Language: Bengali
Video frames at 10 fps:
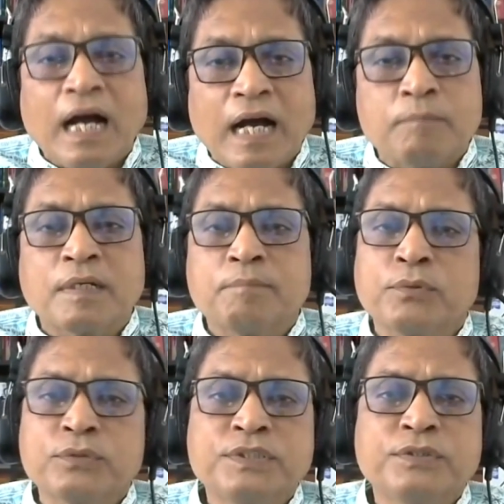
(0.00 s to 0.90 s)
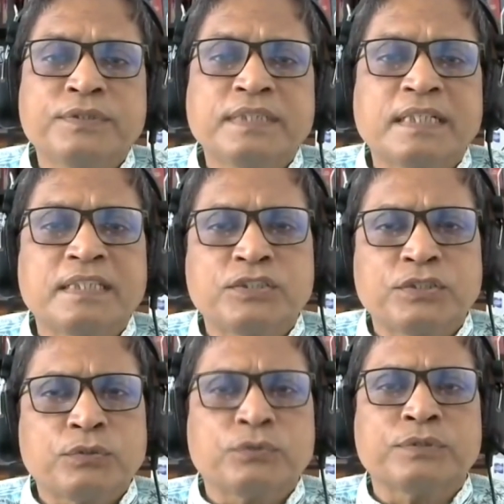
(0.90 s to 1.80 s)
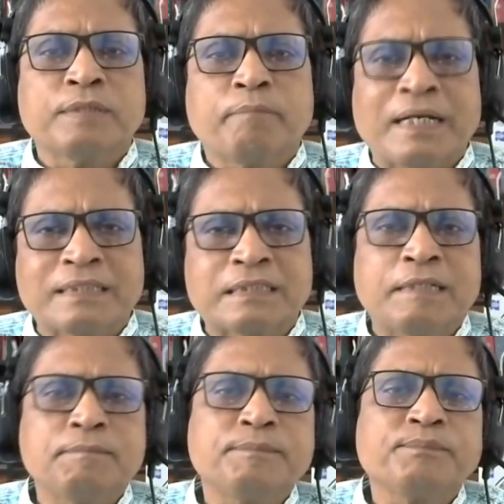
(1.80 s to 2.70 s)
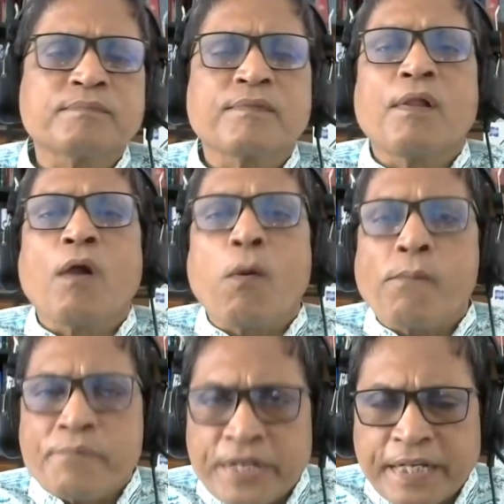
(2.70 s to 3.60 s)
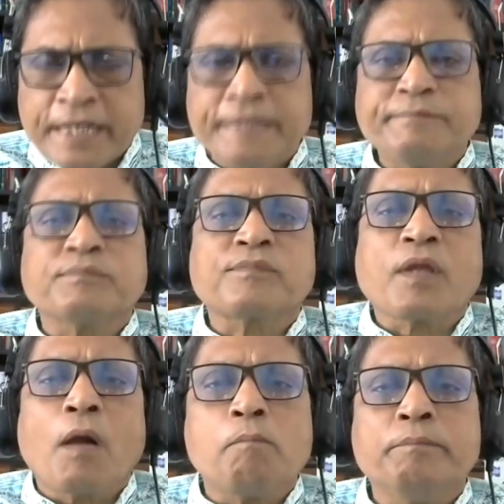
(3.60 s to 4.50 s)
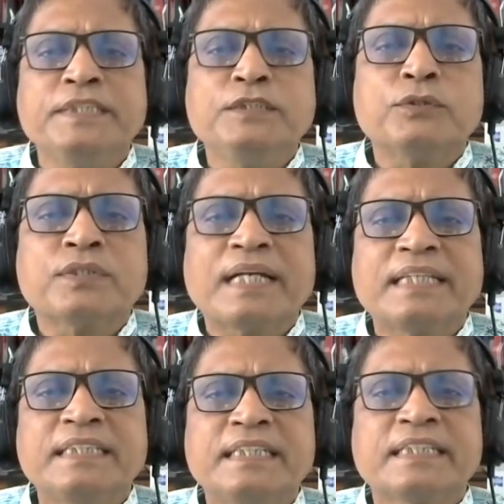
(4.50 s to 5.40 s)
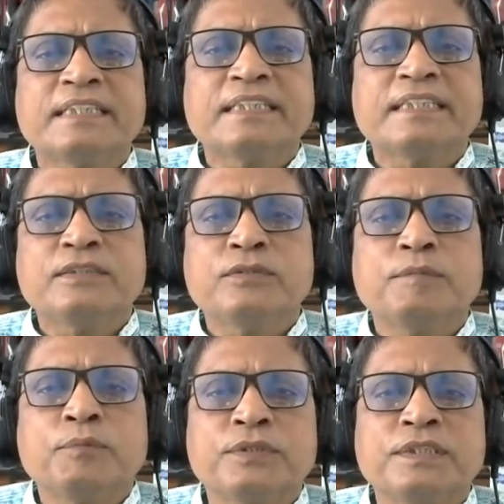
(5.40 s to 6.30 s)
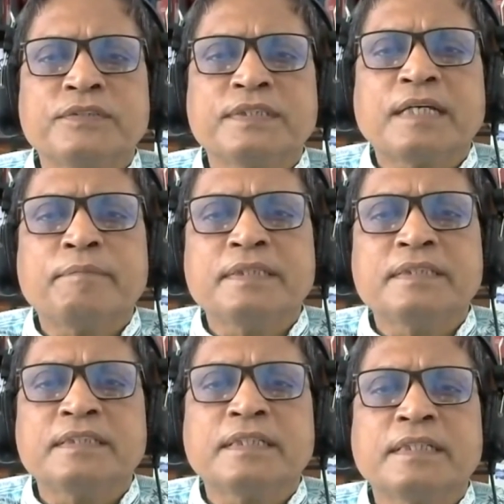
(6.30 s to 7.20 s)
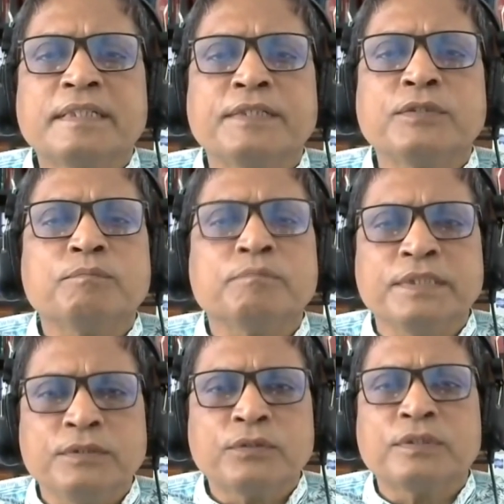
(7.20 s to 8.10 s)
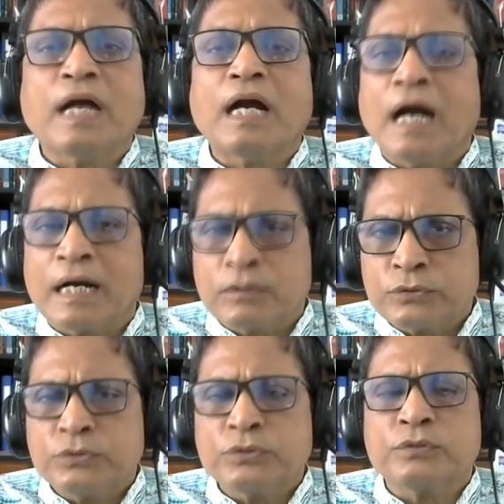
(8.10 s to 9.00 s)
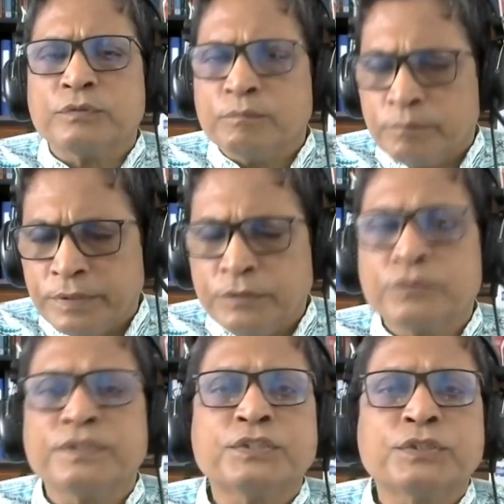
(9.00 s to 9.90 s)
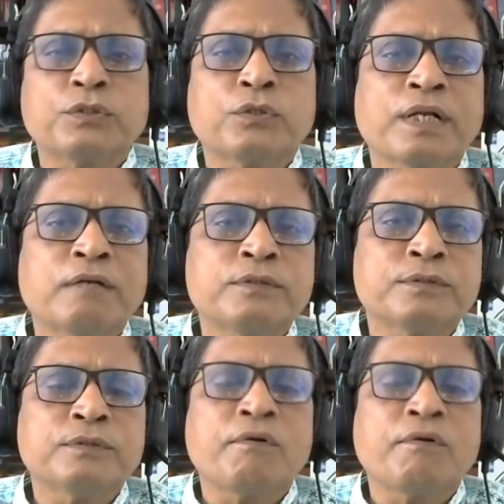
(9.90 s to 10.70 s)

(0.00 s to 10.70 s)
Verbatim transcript: আমরা প্রতিযোগিতা নিশ্চিত করতে পারতাম সেখানে বিনিয়োগকারীদেরকে যদি প্রতিযোগিতার ভিত্তিতে বিনিয়োগ আকর্ষণ বিনিয়োগ নিশ্চিত করা হতো